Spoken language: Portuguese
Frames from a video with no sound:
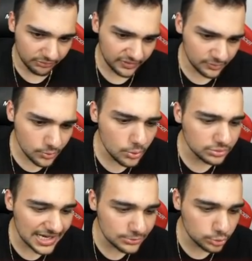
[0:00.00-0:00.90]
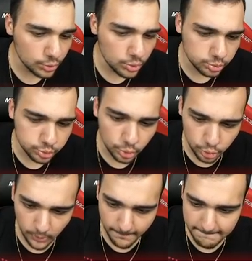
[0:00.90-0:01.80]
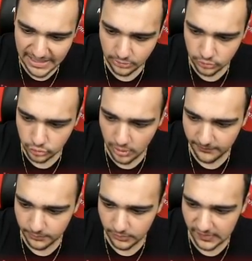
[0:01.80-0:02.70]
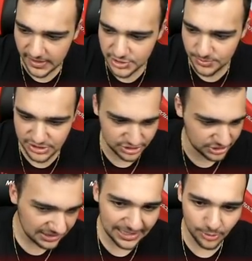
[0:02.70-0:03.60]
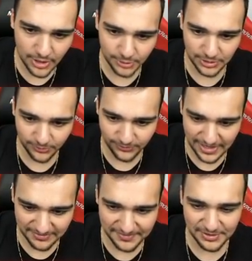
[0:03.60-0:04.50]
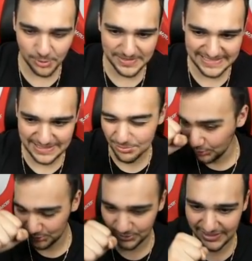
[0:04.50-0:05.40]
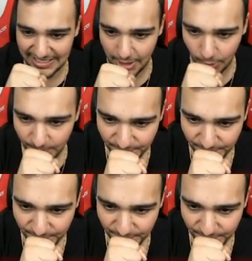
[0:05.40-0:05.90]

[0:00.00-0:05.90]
Vou fazer um contrato com tudo, menos com a Frontside Mist, que agora eu tenho fé que vai vir alguma skin muito legal